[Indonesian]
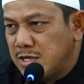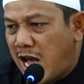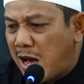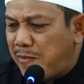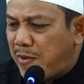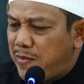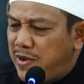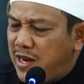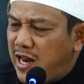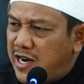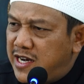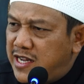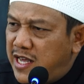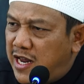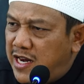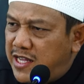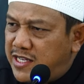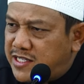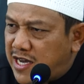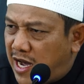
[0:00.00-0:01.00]
Apabila dia
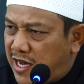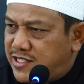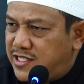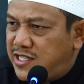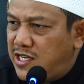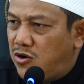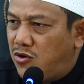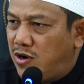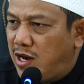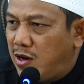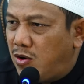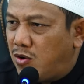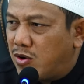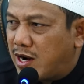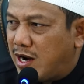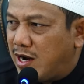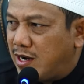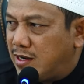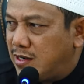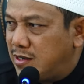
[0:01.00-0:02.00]
dicaci oleh
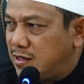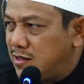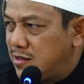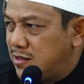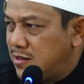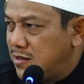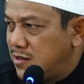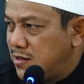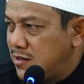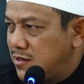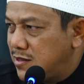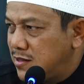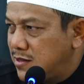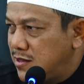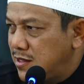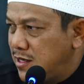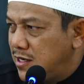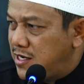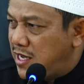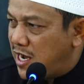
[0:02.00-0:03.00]
orang,
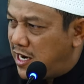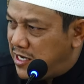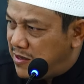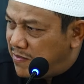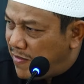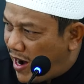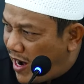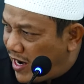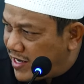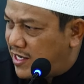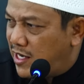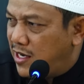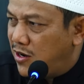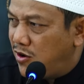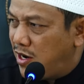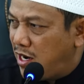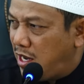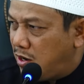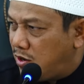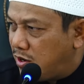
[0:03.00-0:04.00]
dia dimaki
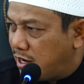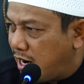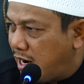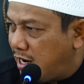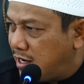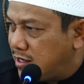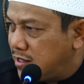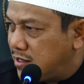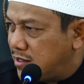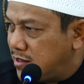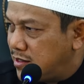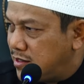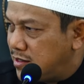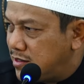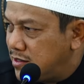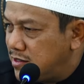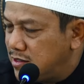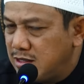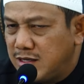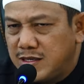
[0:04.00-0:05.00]
oleh orang,
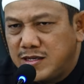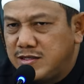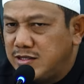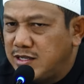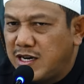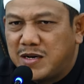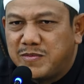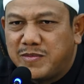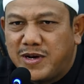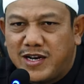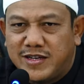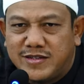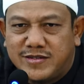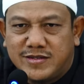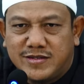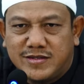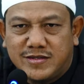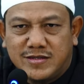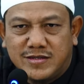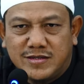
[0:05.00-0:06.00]
jangan balas.
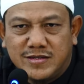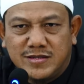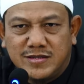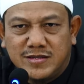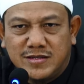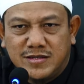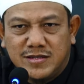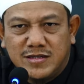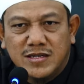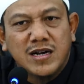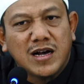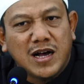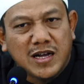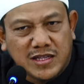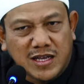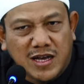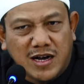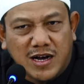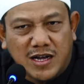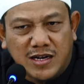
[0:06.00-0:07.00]

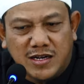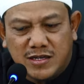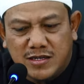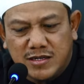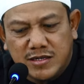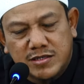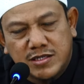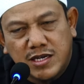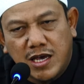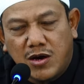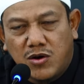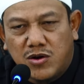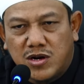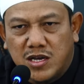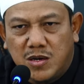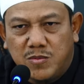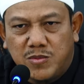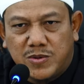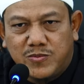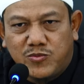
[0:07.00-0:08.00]
Katakan, saya
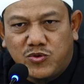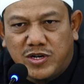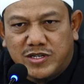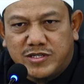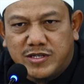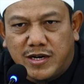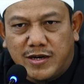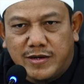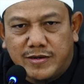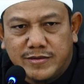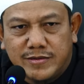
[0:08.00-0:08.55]
orang yang berpuasa.